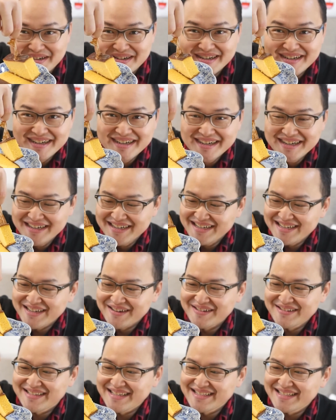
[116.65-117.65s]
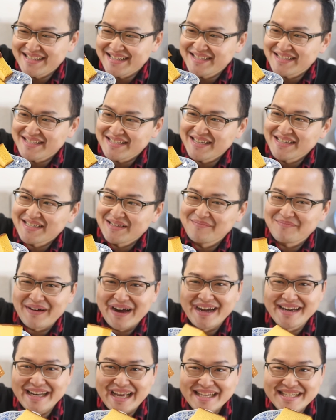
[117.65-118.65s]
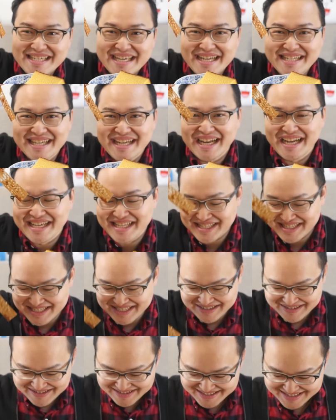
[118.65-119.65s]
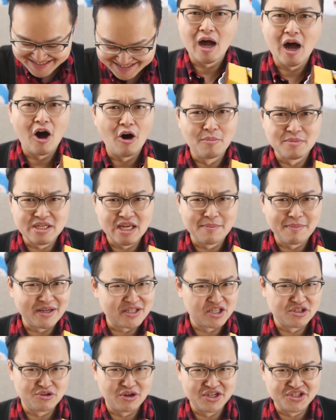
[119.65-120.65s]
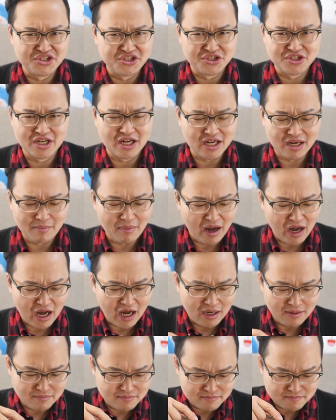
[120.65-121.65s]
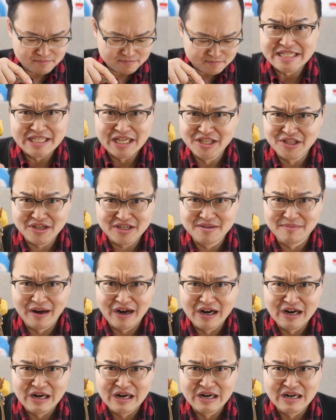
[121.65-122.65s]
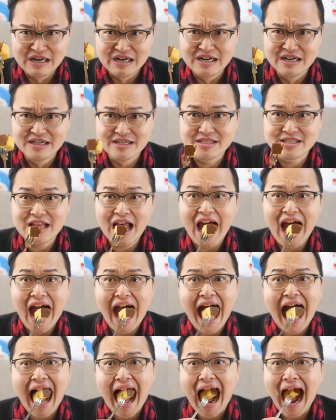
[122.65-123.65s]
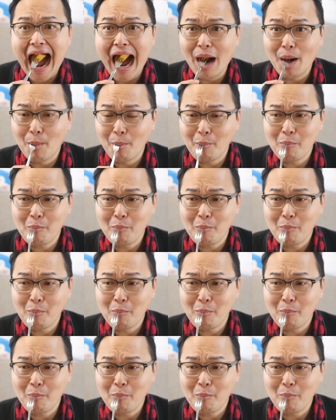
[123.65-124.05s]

了，有一层这个纸要先把它拿起来再开始吃哦。好，我们现在马上就来试试看看吧。i t a d a k i m 啊，